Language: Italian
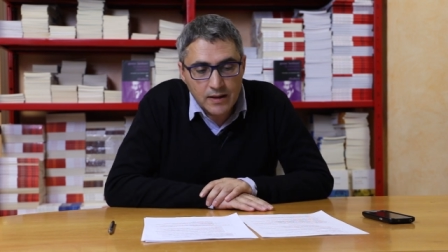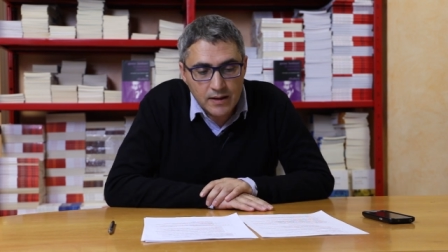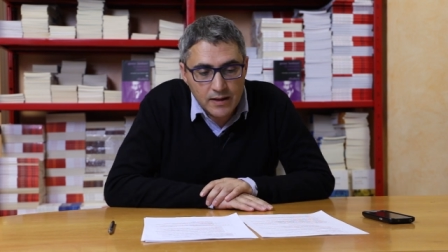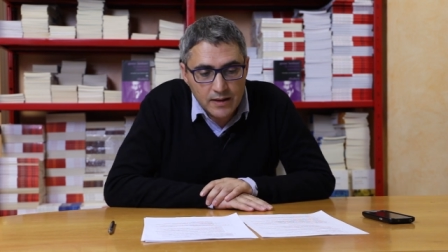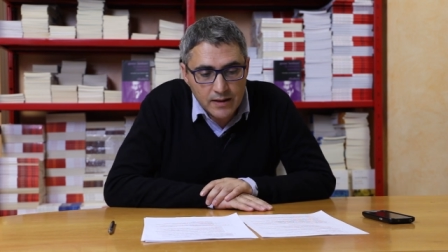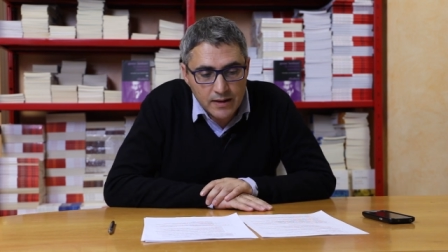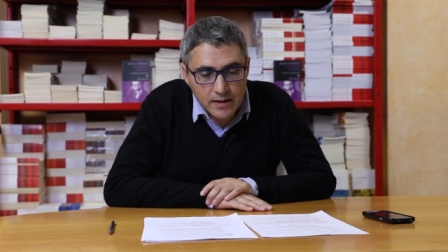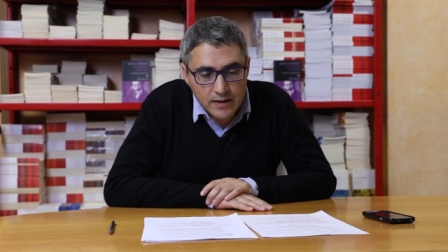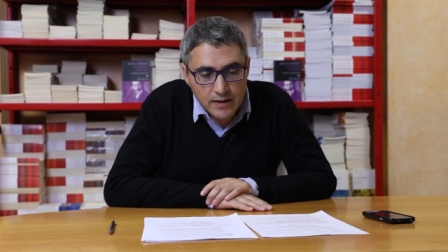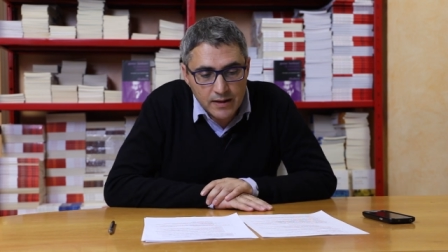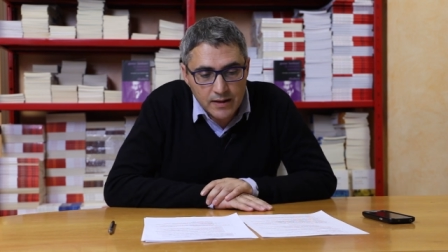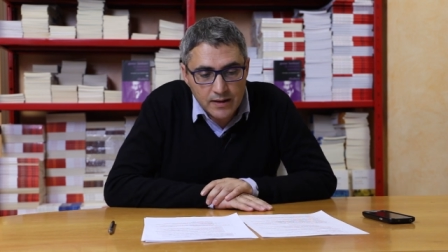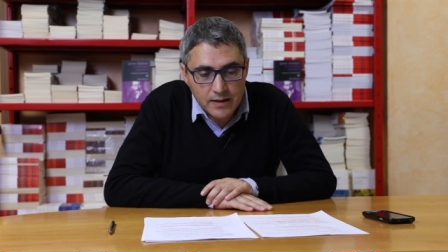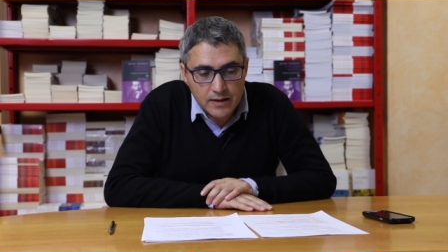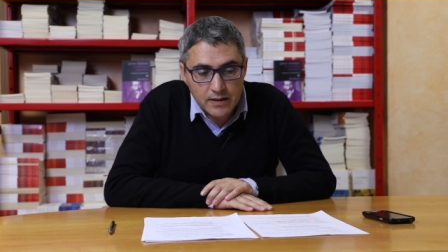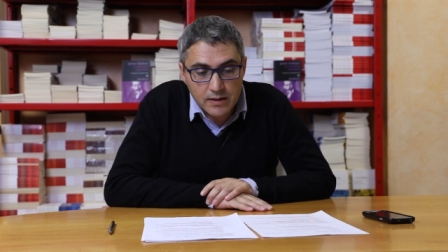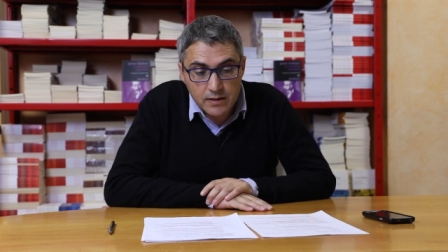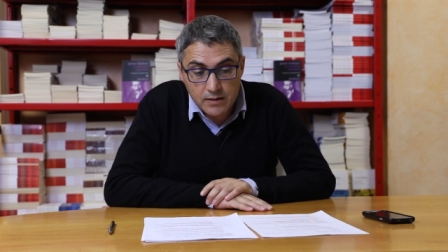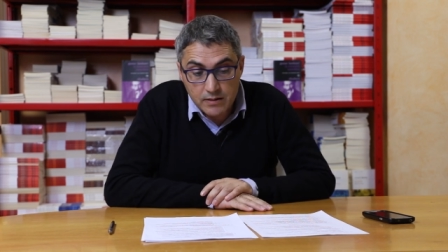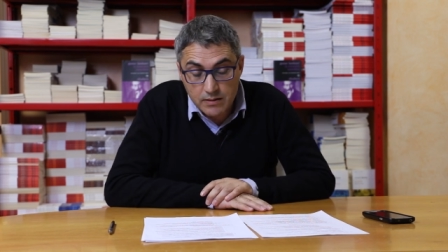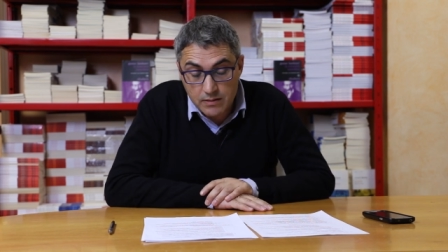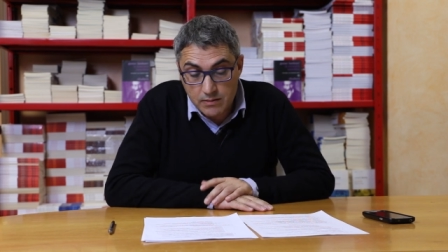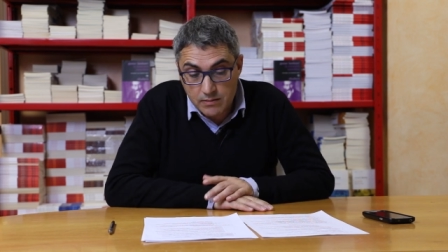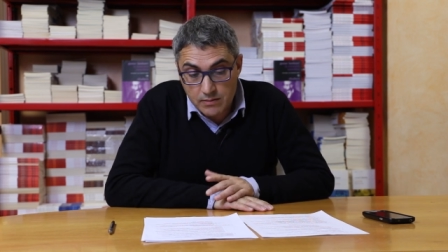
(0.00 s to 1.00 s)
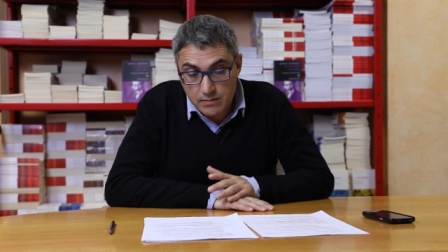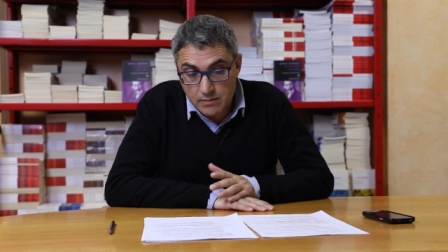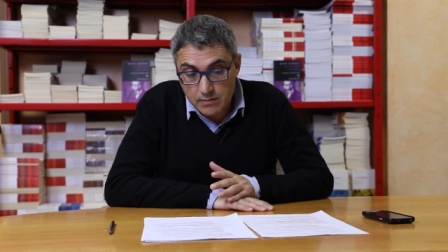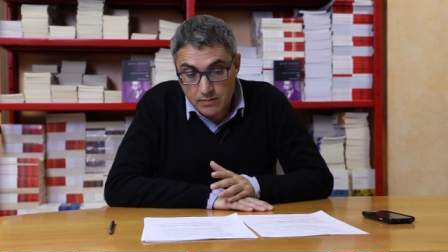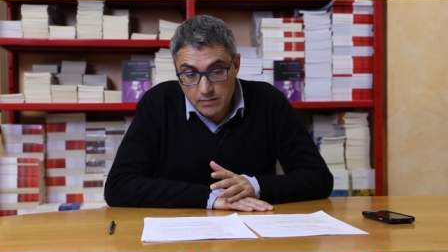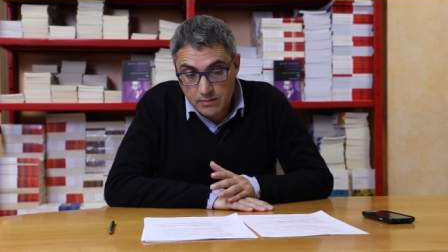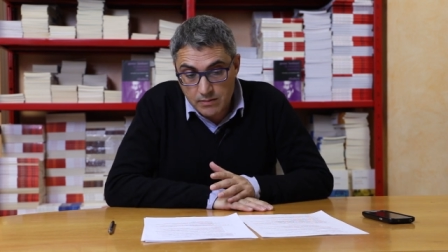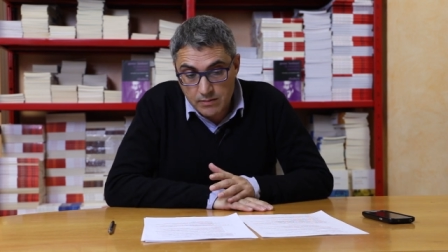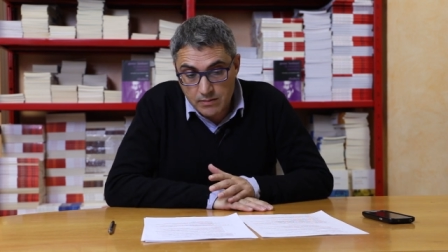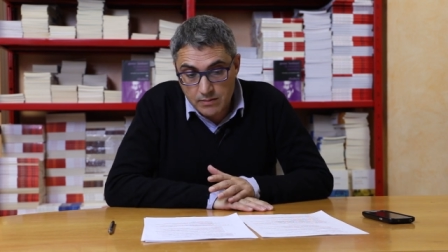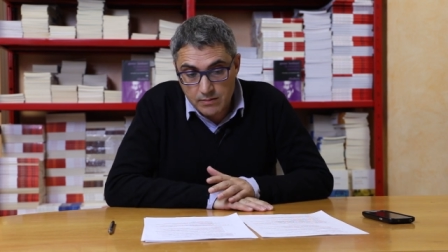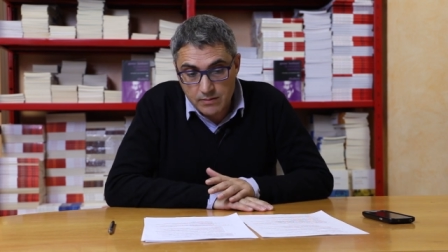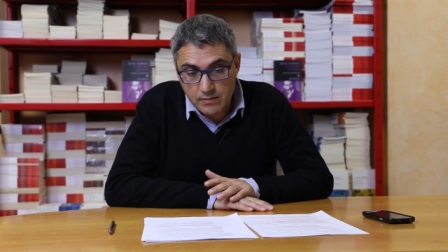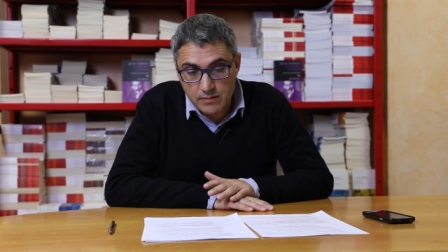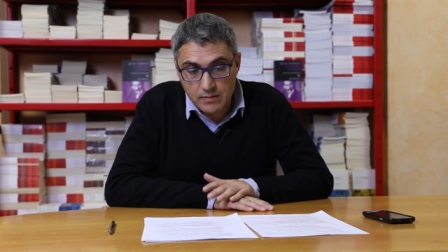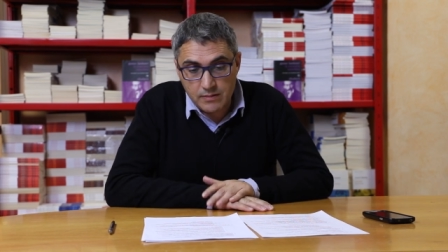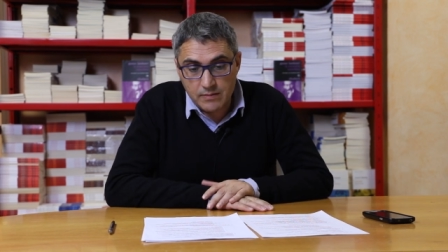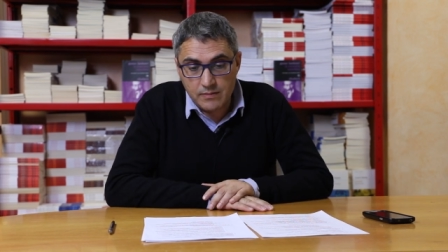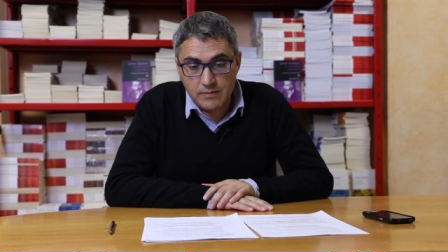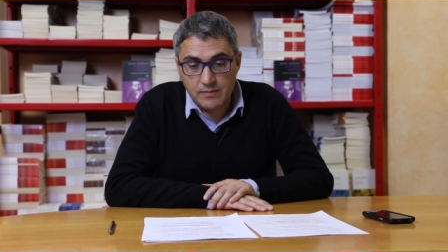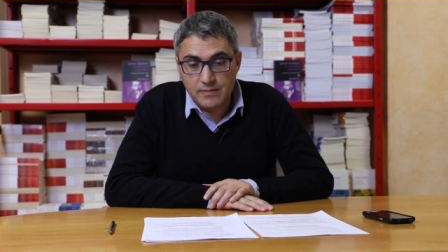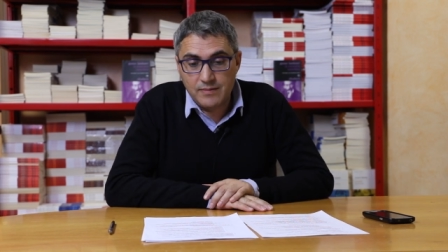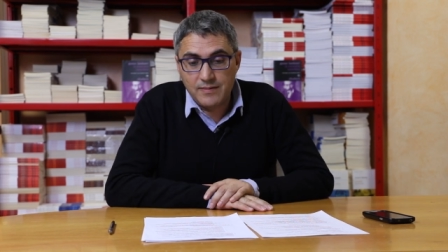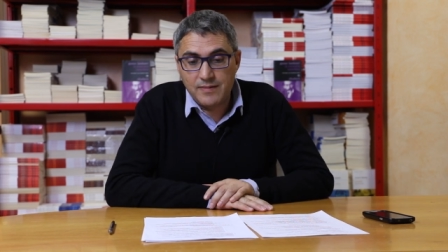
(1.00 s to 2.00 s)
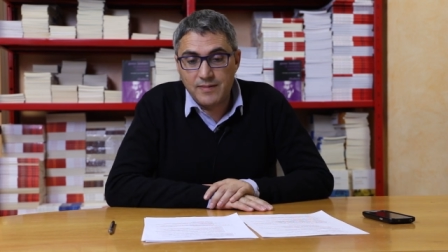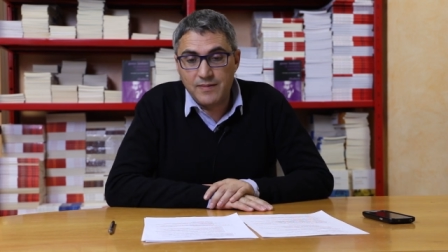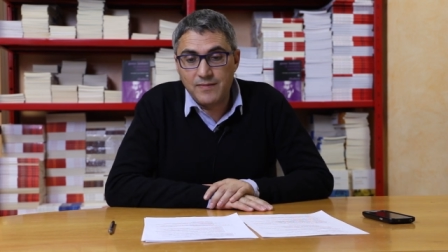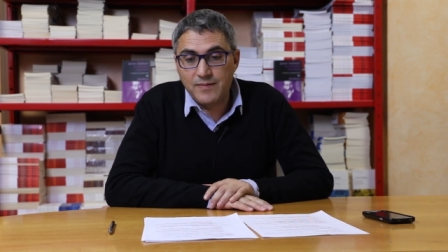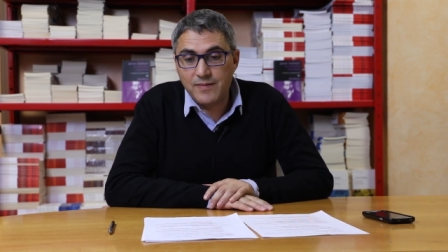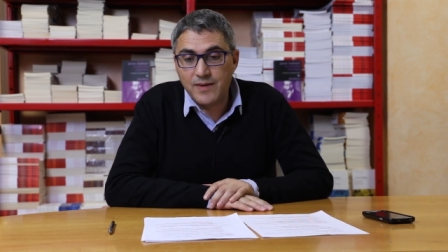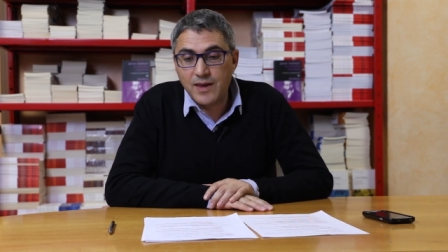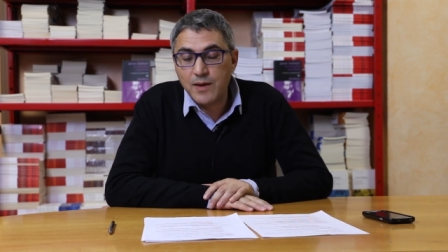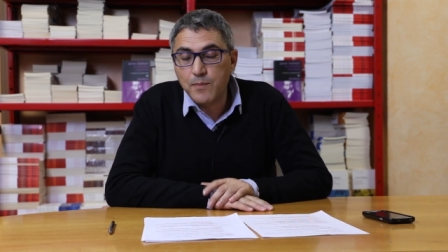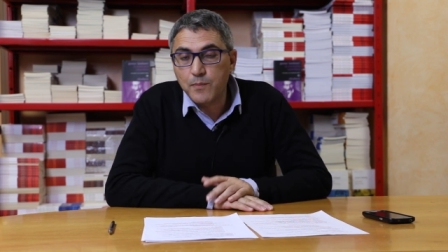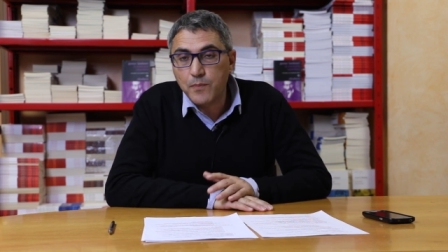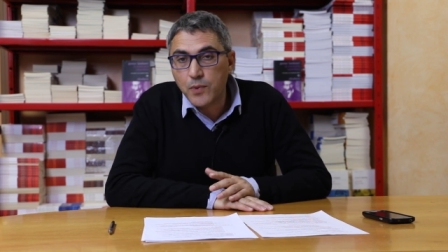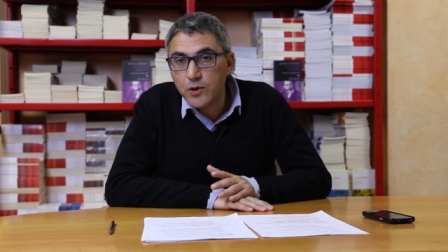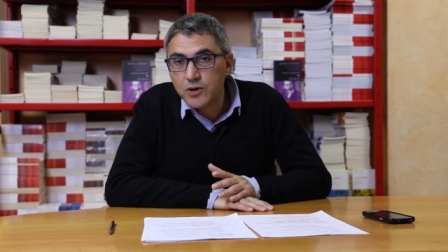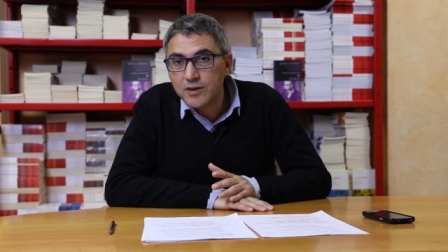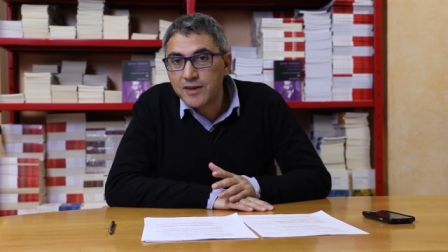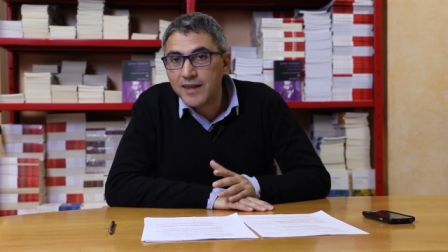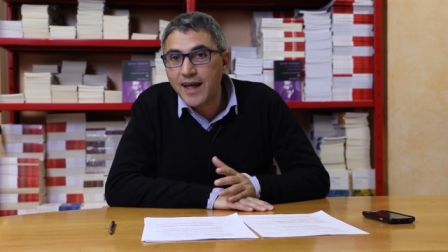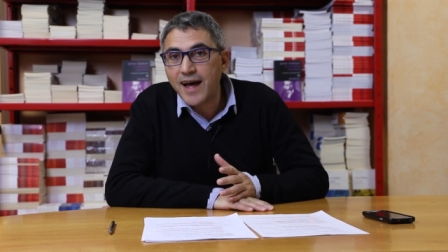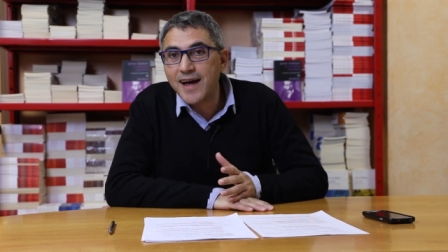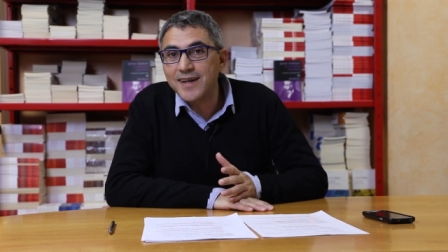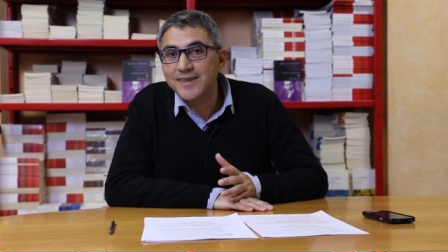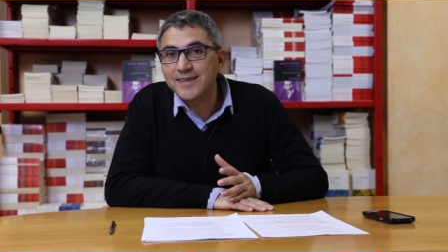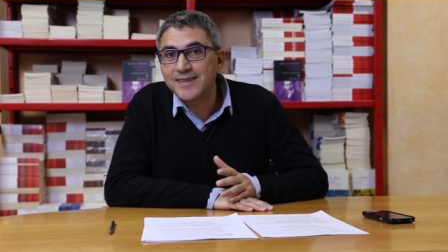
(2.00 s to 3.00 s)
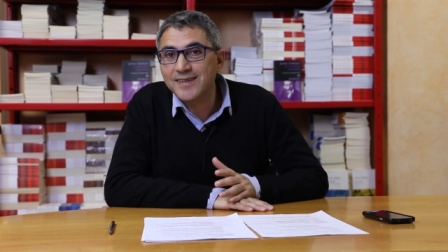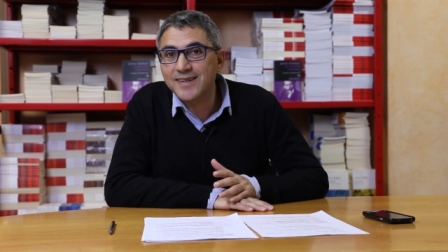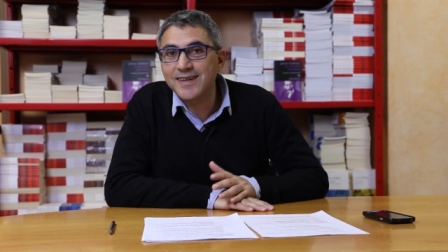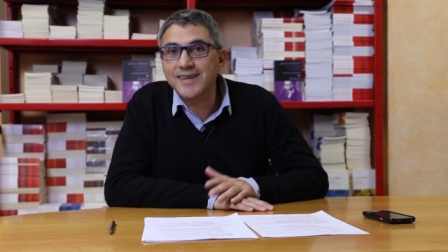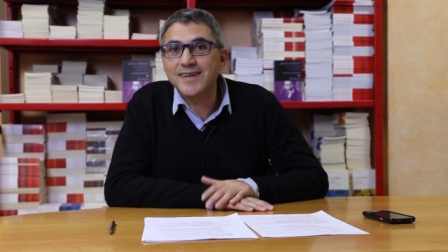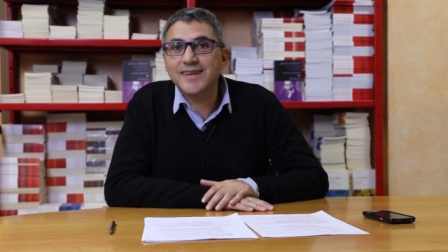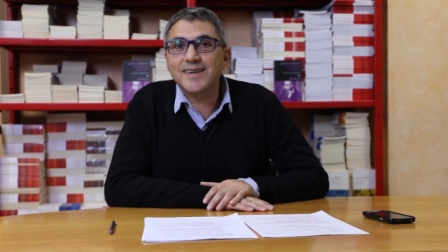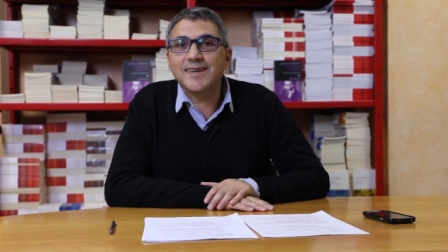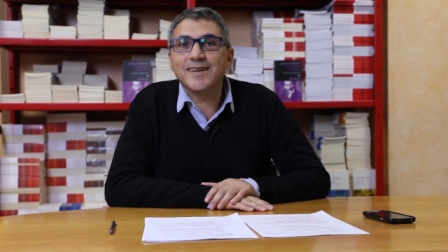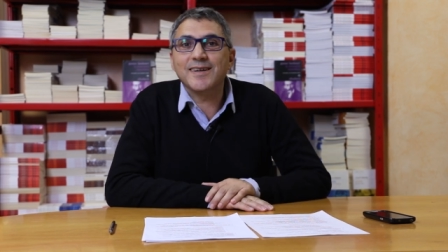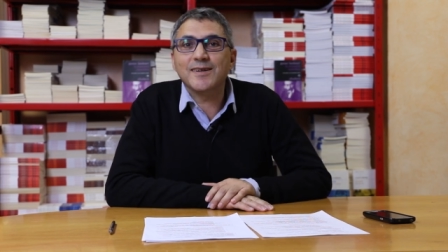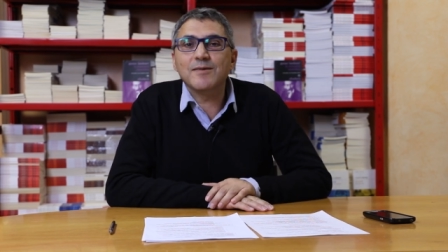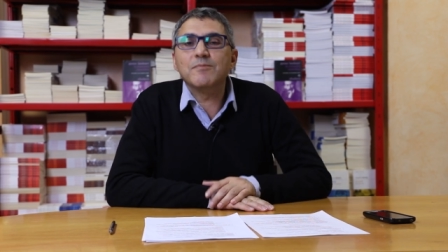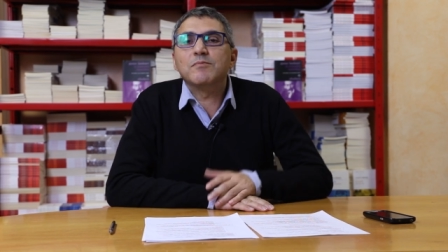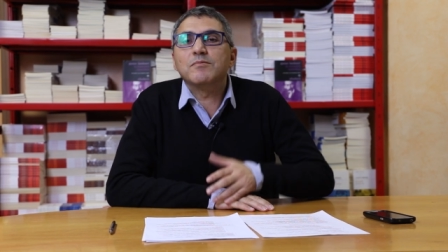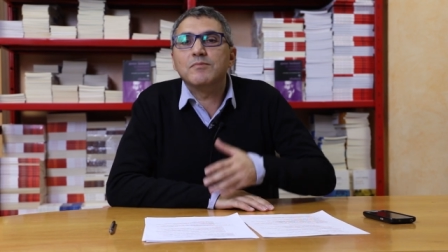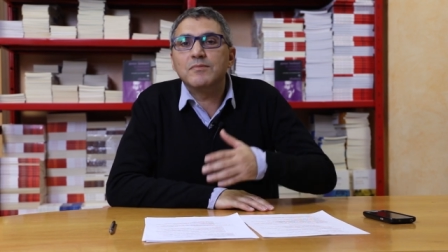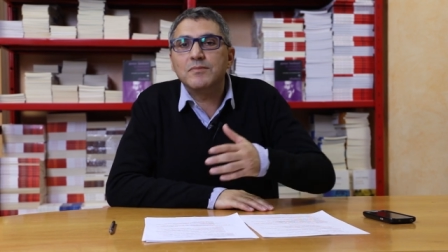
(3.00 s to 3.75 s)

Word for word: eh, importante e